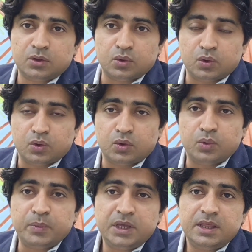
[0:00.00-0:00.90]
तो
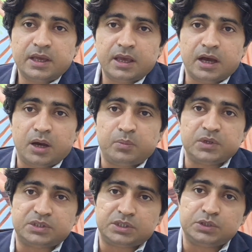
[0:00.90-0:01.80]
उम्मीद है कि आप
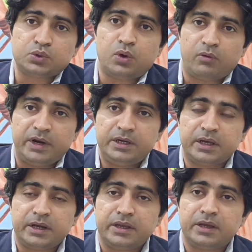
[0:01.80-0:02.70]
इस चीज़ को अवॉइड
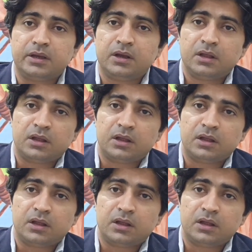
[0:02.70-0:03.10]
करेंगे